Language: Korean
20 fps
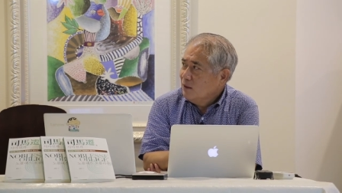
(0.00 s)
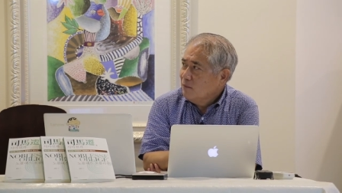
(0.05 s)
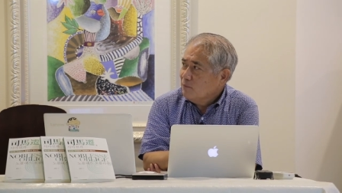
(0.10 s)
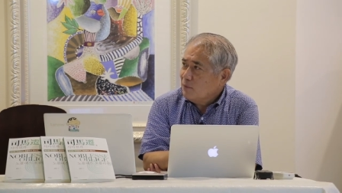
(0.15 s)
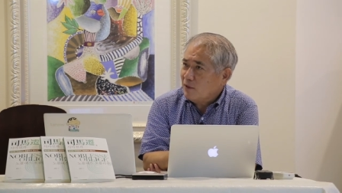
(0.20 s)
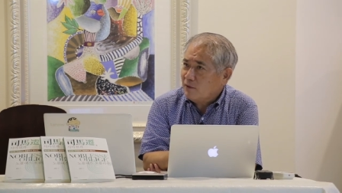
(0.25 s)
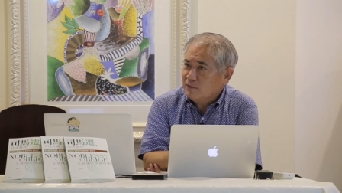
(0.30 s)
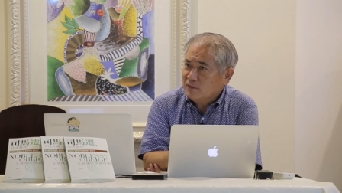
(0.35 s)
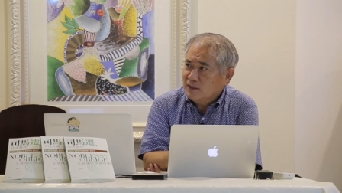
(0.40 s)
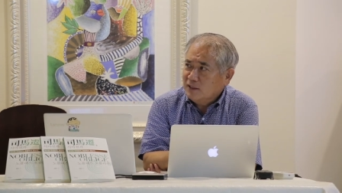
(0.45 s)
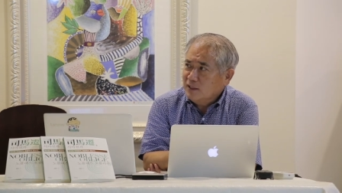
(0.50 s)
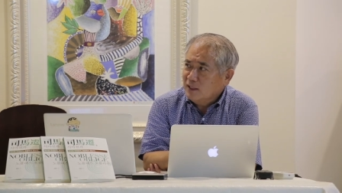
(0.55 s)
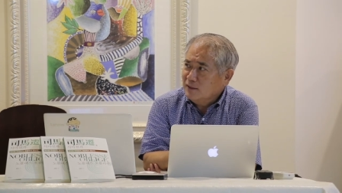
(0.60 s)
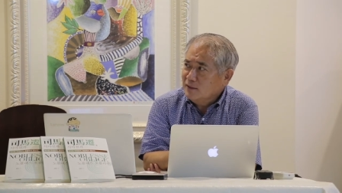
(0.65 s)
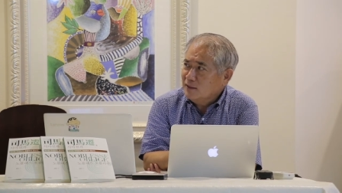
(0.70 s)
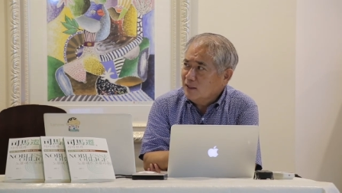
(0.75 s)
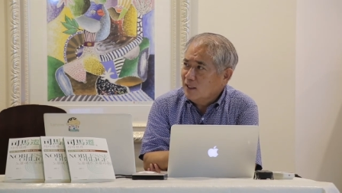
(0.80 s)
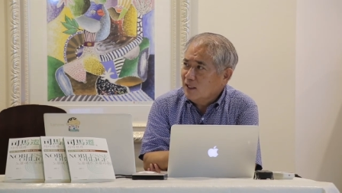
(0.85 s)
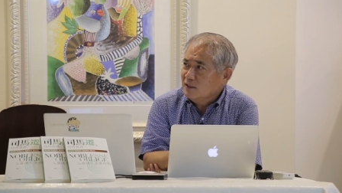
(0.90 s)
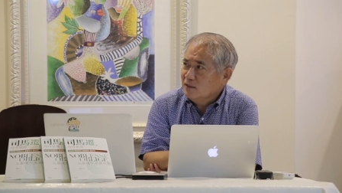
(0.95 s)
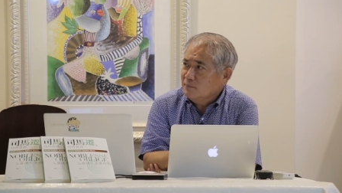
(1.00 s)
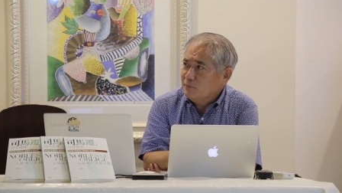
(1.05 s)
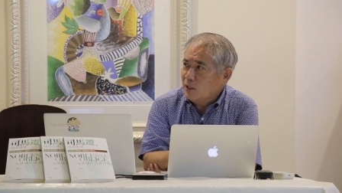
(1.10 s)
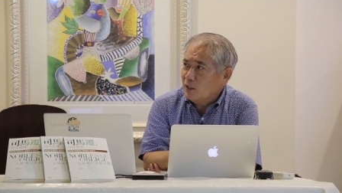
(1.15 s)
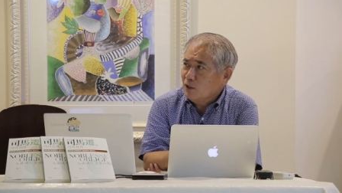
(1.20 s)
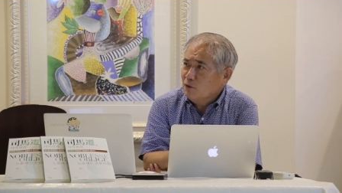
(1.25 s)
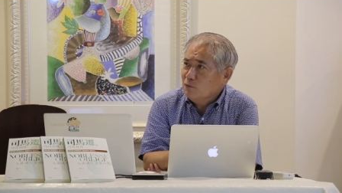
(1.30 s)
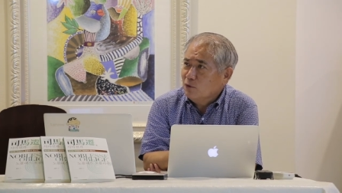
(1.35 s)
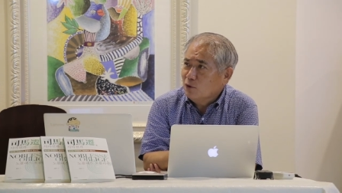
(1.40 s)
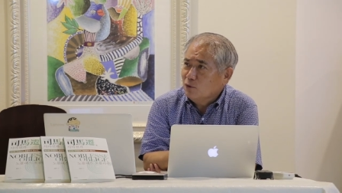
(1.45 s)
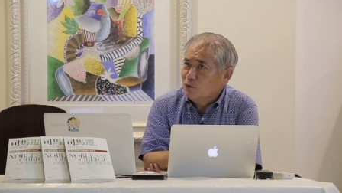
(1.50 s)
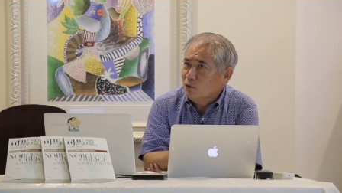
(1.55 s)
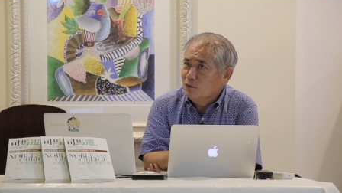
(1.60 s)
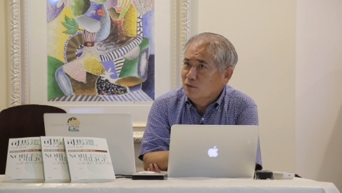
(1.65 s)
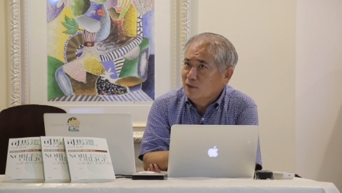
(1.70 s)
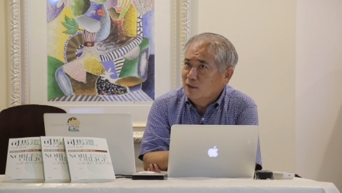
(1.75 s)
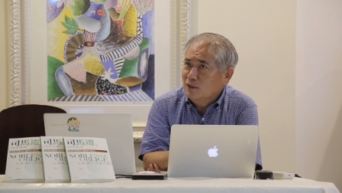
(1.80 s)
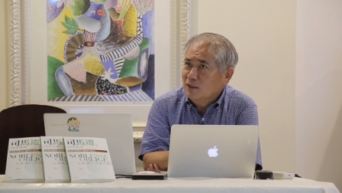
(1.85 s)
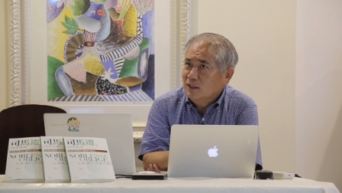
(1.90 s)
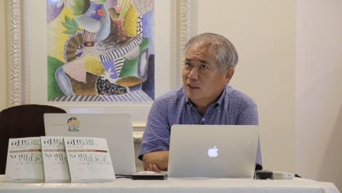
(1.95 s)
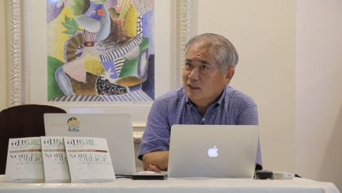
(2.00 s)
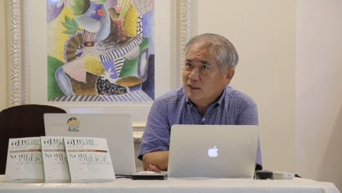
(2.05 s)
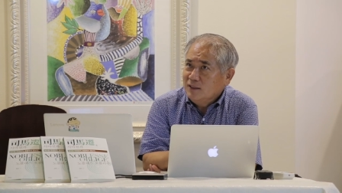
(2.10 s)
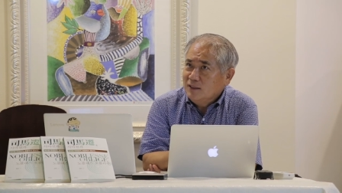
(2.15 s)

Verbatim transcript: 바로 그 현장에서 바로바로 바로 돈을